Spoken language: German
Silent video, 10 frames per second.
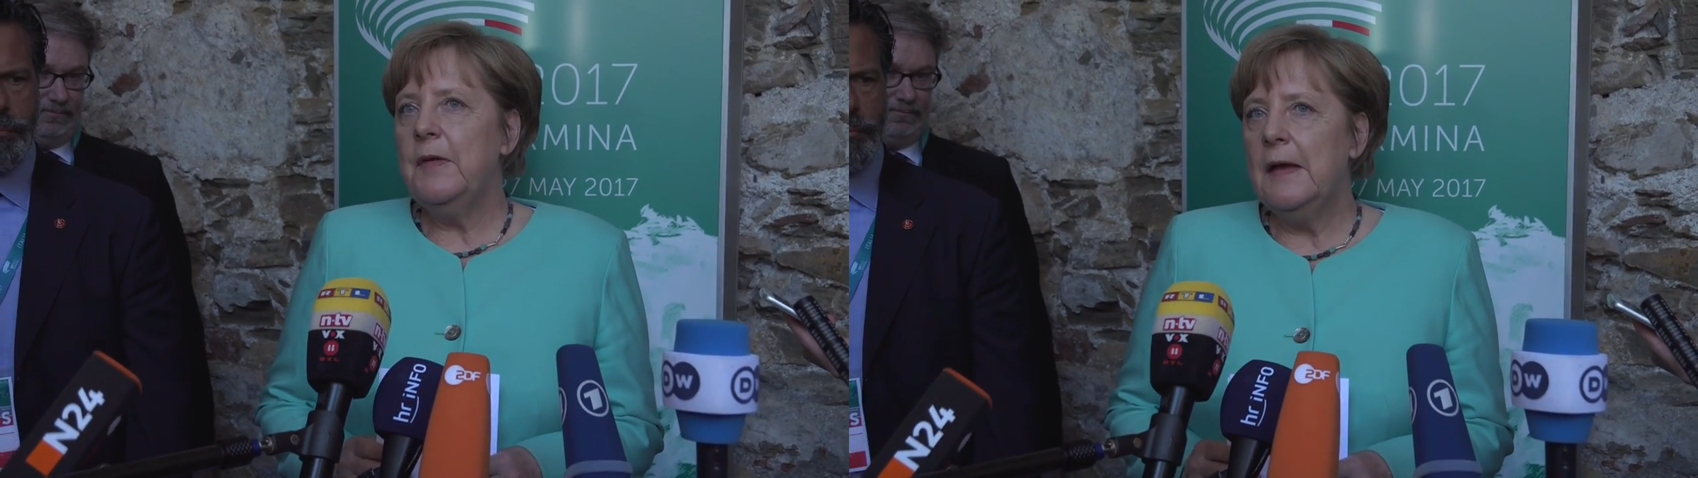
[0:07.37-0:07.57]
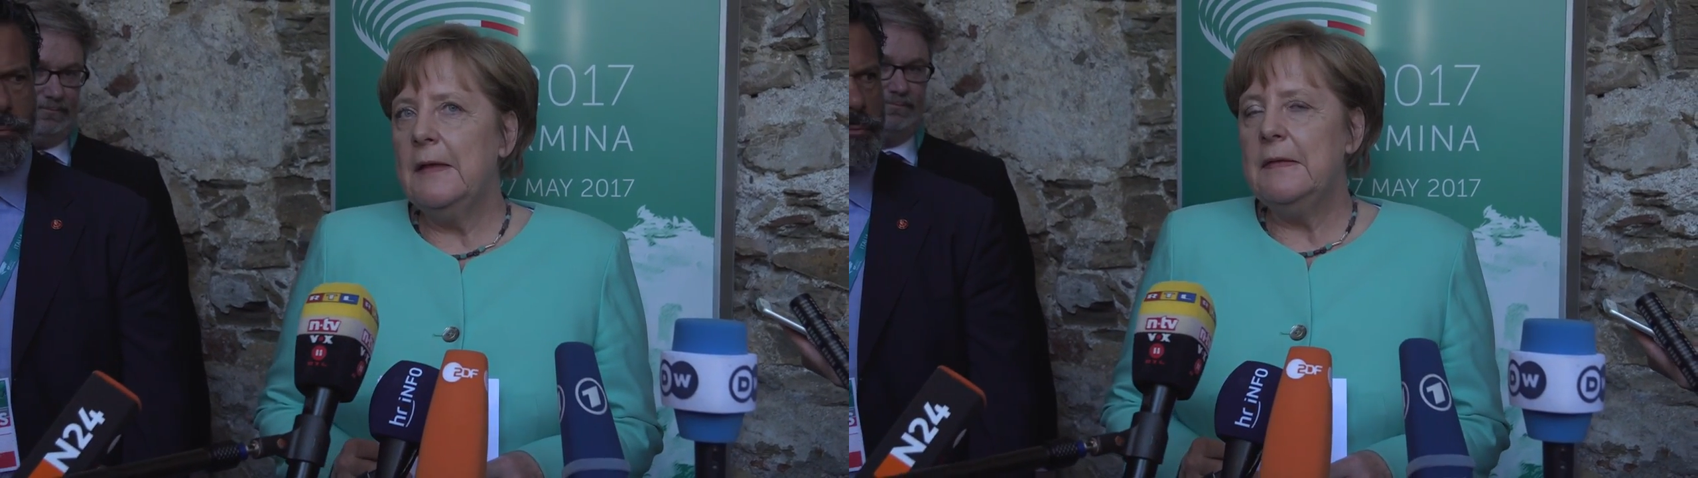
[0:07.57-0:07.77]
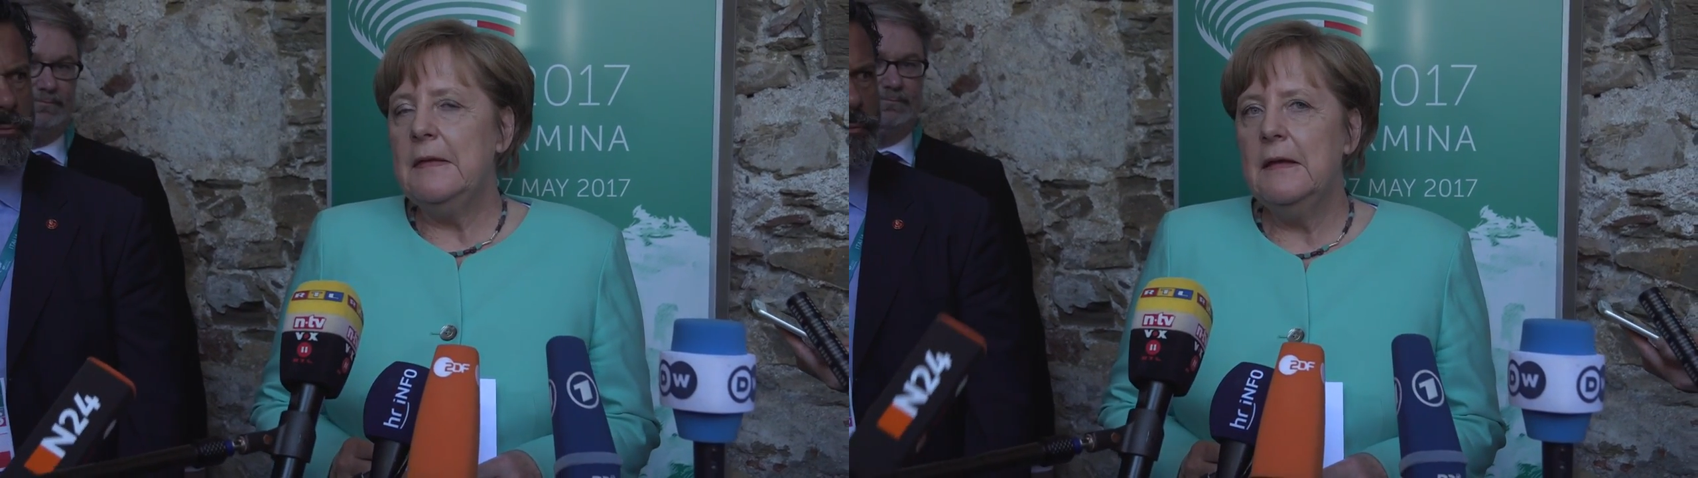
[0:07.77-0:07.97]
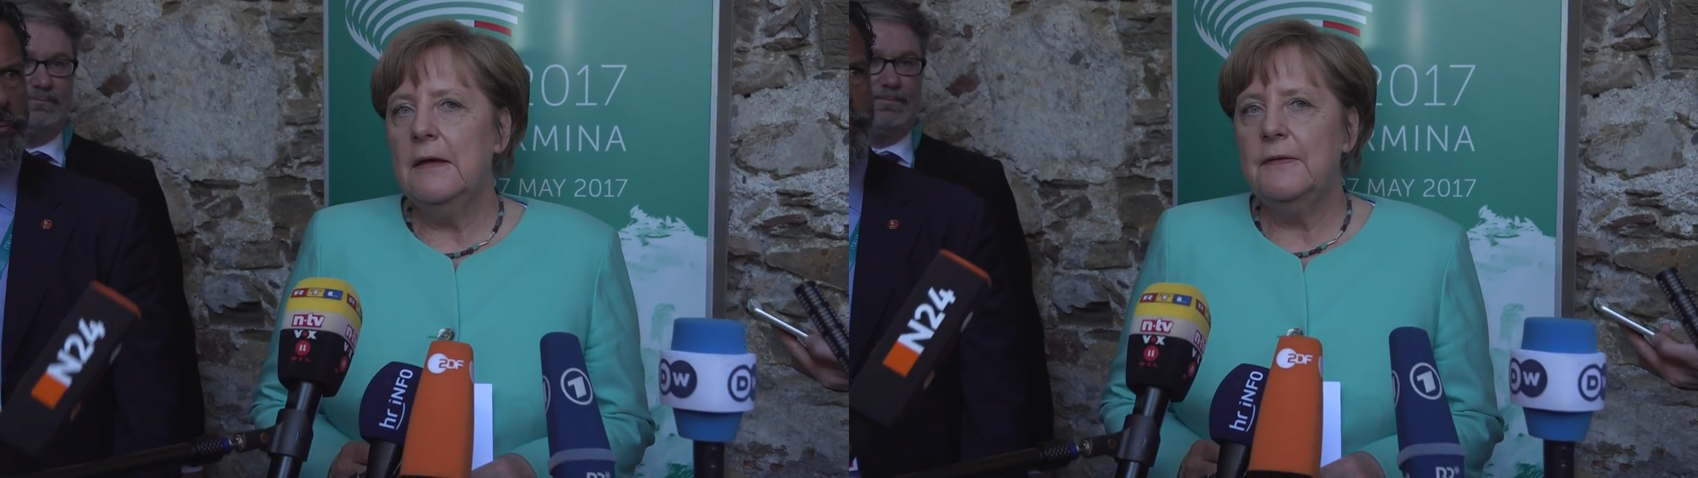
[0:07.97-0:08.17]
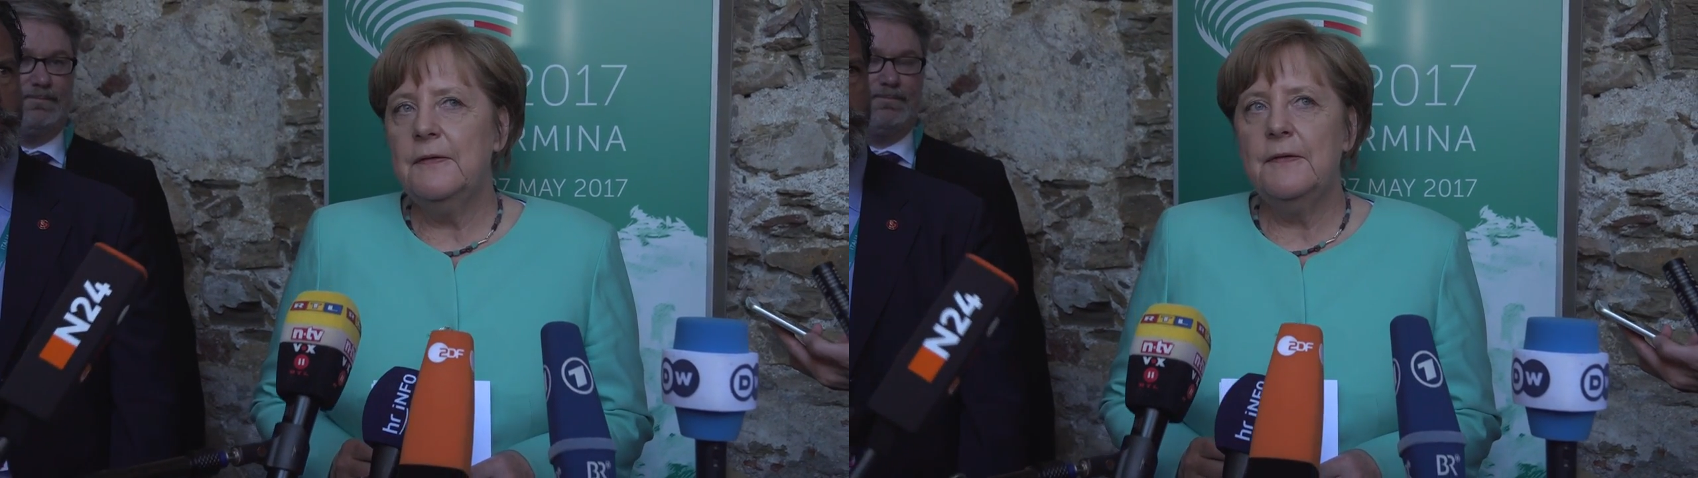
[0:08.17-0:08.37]
und Herren,
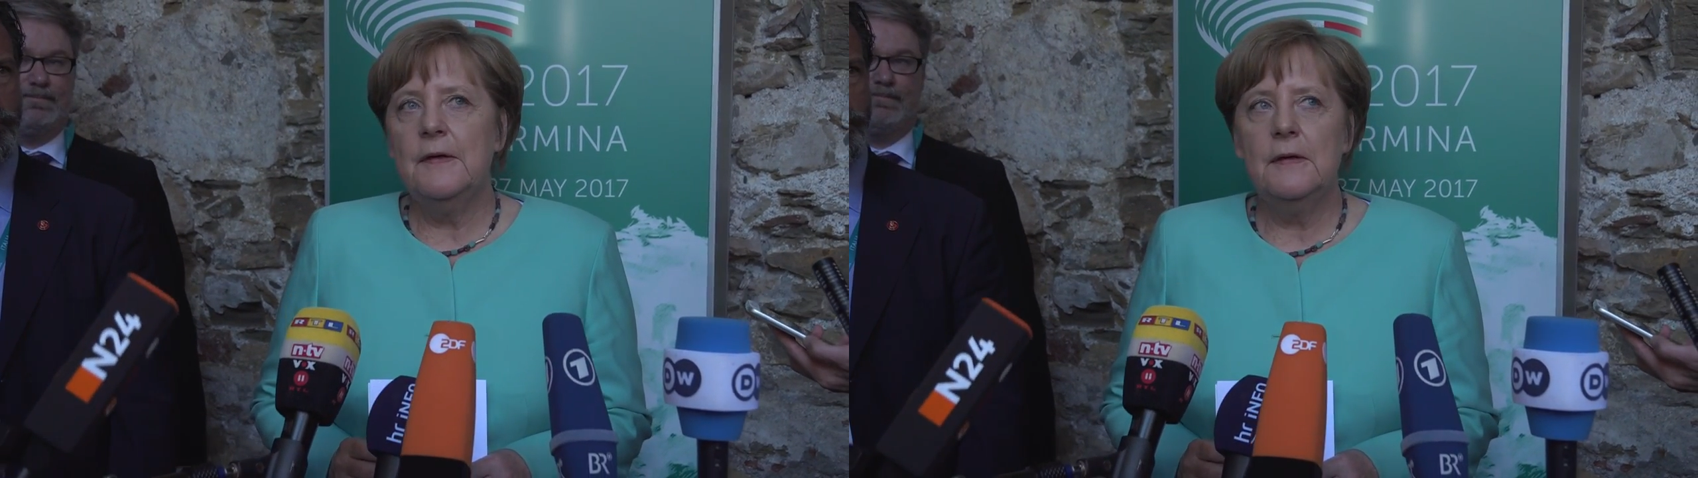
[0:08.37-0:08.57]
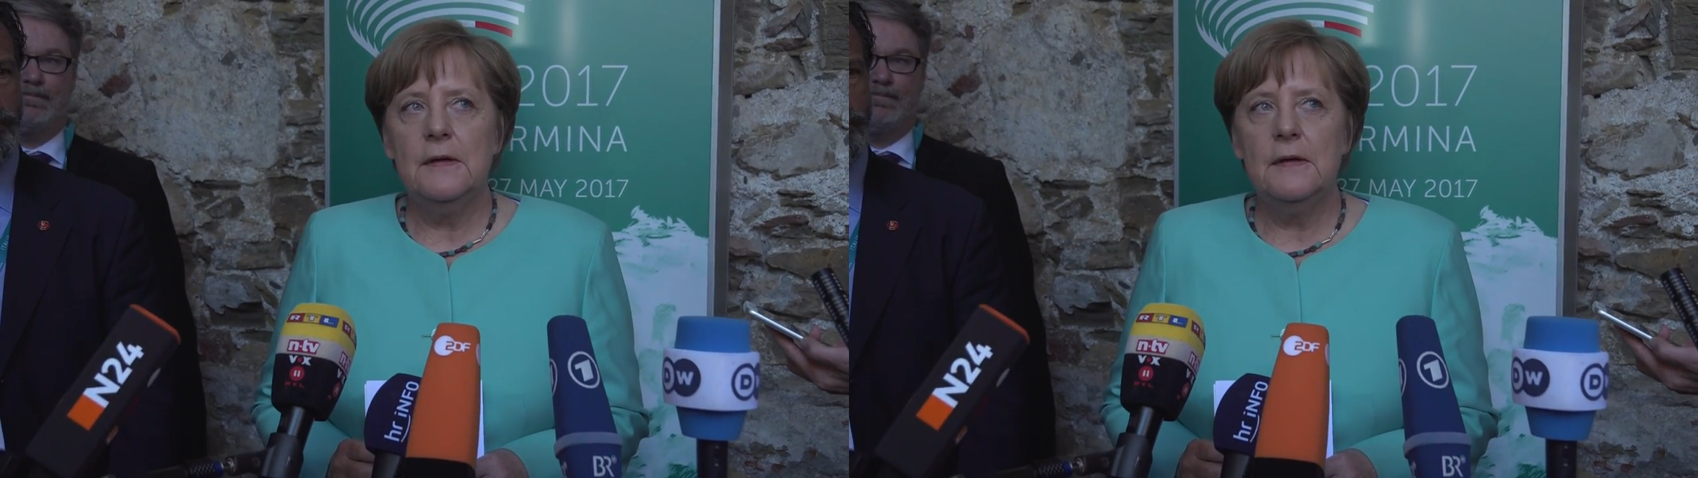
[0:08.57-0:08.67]
das